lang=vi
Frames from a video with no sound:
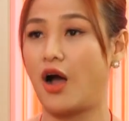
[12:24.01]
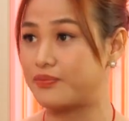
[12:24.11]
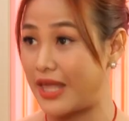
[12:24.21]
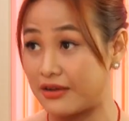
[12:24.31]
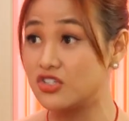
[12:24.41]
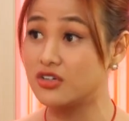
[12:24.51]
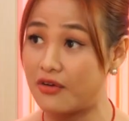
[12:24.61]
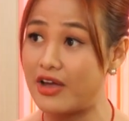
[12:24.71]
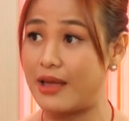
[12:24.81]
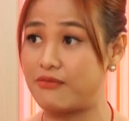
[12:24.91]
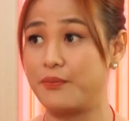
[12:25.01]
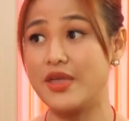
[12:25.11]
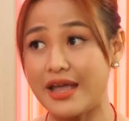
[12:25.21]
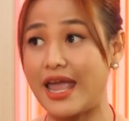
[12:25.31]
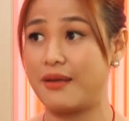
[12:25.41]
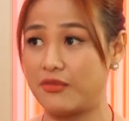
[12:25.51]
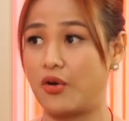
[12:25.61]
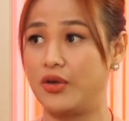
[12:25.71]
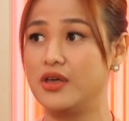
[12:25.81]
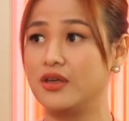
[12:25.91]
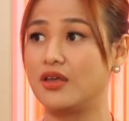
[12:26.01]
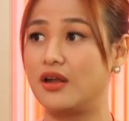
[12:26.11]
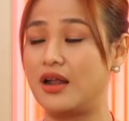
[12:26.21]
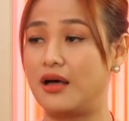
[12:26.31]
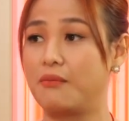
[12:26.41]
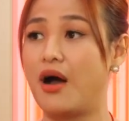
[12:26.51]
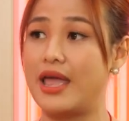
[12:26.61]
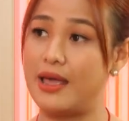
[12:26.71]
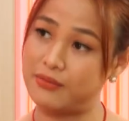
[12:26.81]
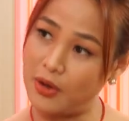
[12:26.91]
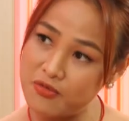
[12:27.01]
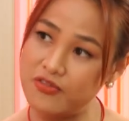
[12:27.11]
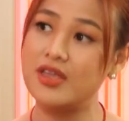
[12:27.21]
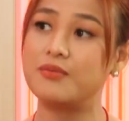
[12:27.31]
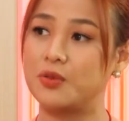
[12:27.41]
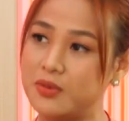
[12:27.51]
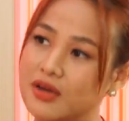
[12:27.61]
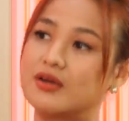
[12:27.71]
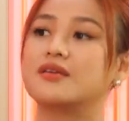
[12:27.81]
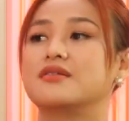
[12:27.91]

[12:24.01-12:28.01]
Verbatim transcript: hợp tác trước đó với em và biết em rồi cho nên là mời em đóng phim, đóng kịch.